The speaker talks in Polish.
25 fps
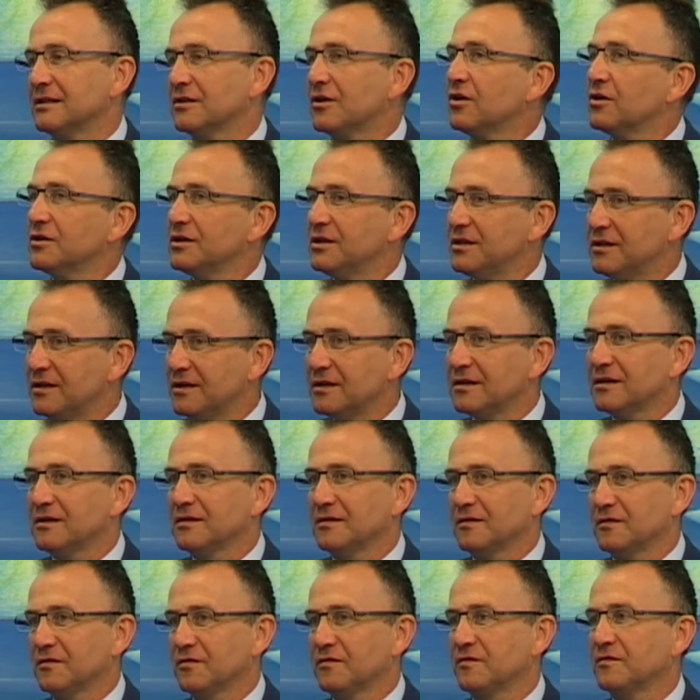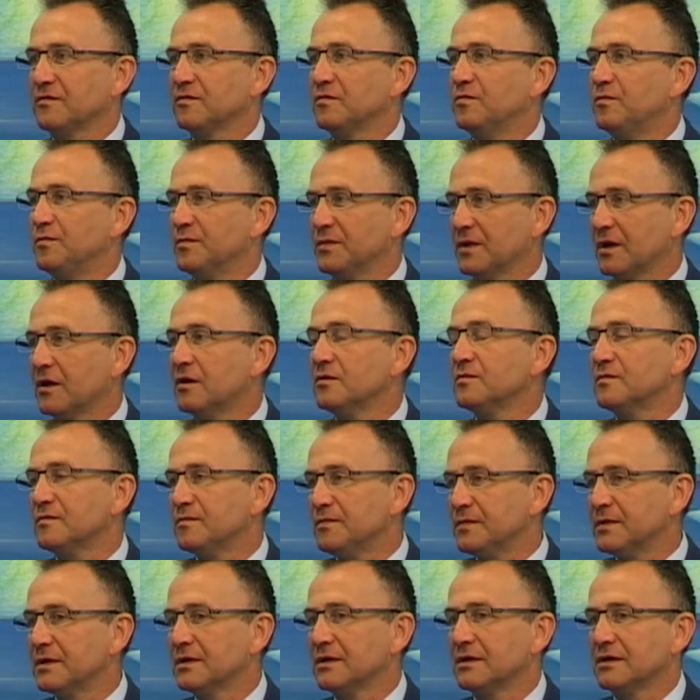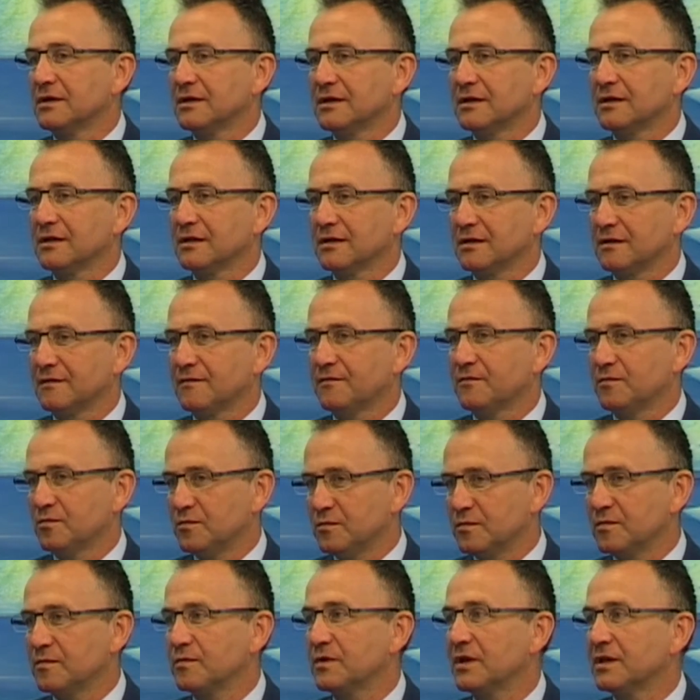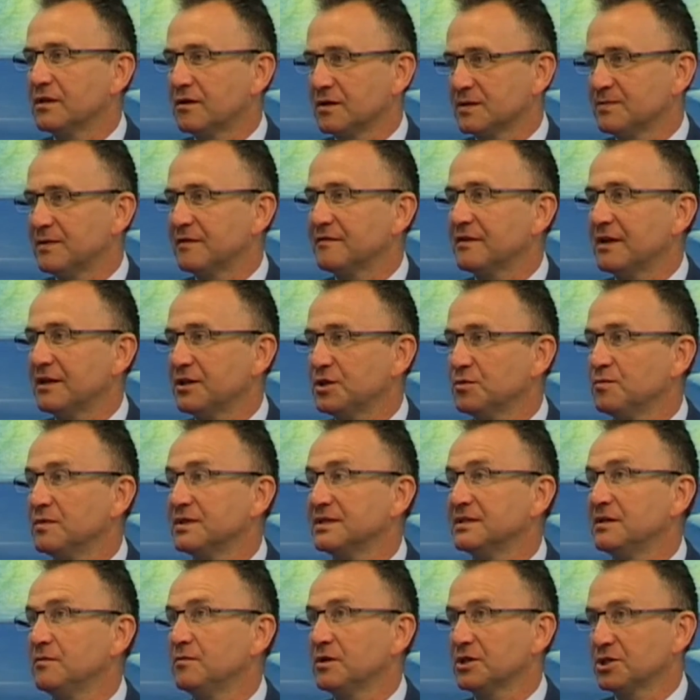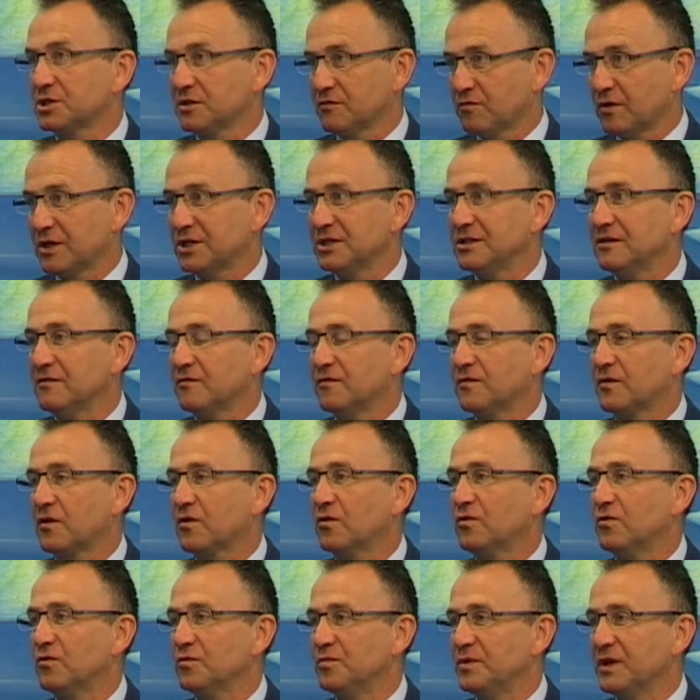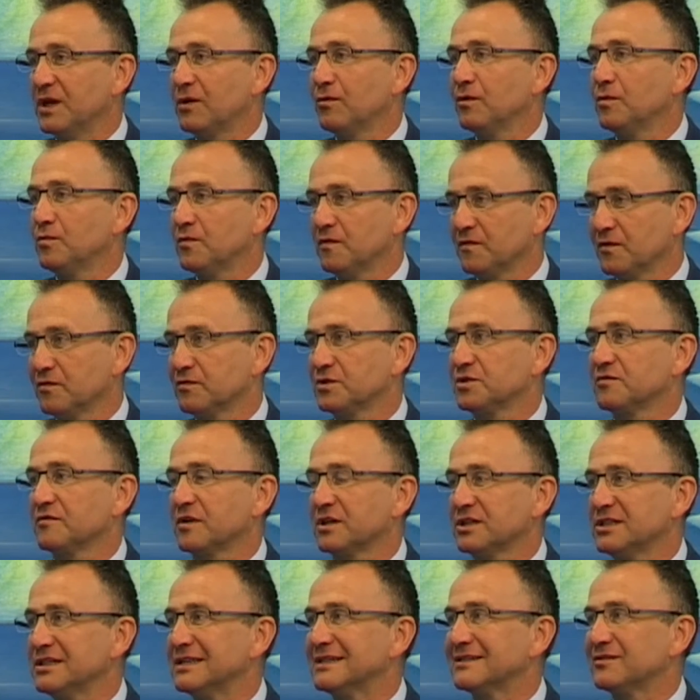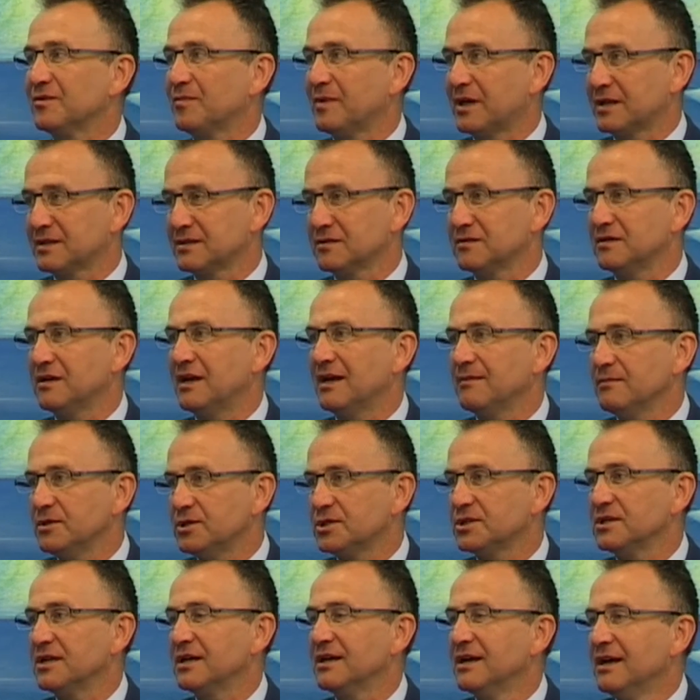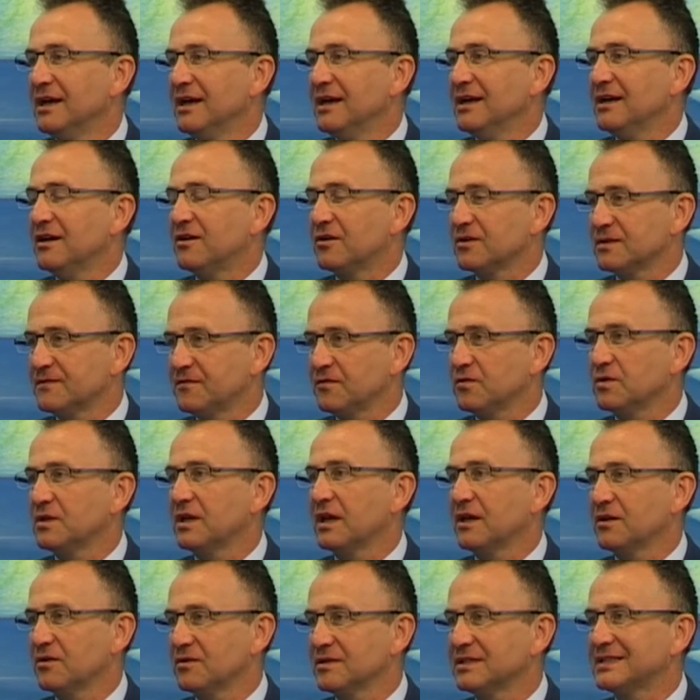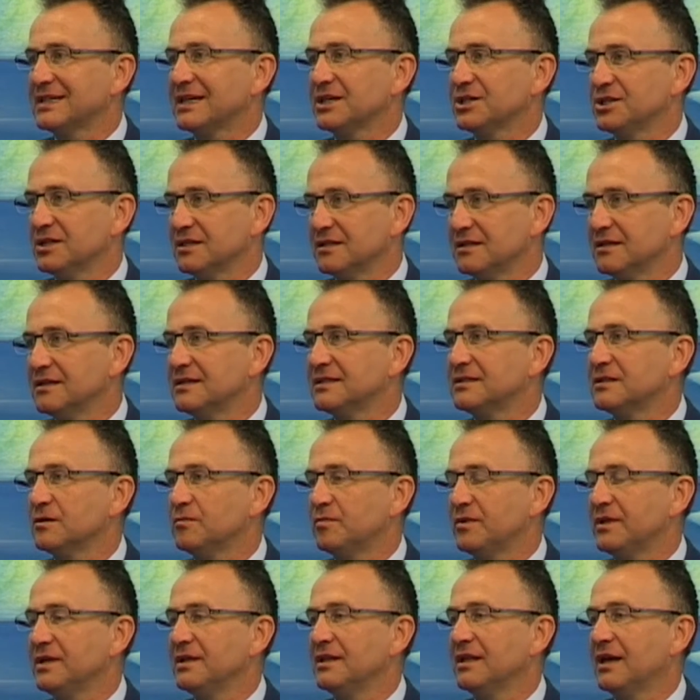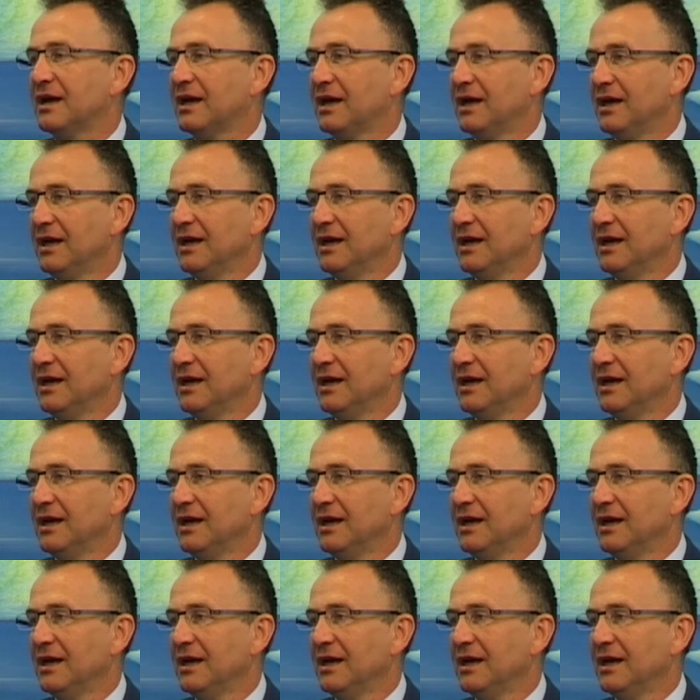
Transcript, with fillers: No i mm, on, kiedy rozmawialiśmy z nim jeszcze właśnie w roku ubiegłym, mówił, że właśnie jest to bardzo dynamicznie rozwijająca się dyscyplina